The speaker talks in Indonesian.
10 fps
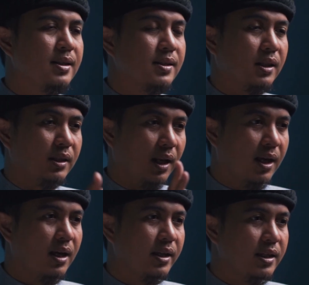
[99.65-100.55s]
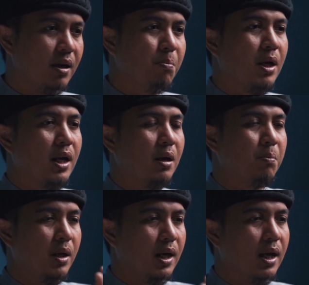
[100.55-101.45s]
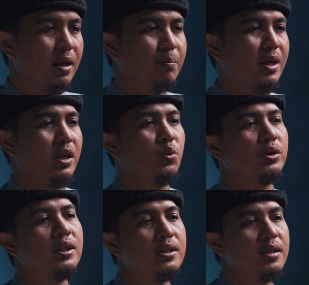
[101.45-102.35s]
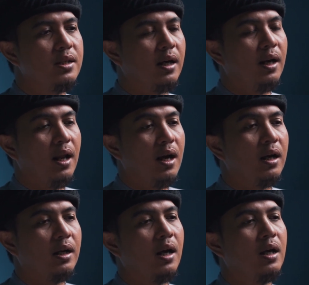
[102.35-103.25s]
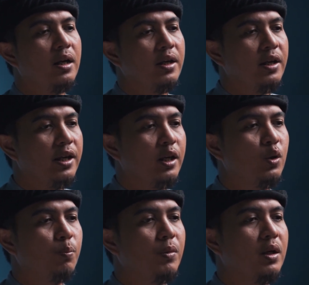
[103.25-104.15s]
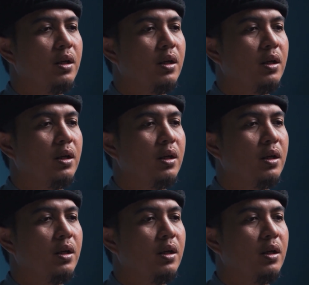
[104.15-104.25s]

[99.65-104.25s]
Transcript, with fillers: Setelah ia benar-benar mengikuti jejak langkah hidup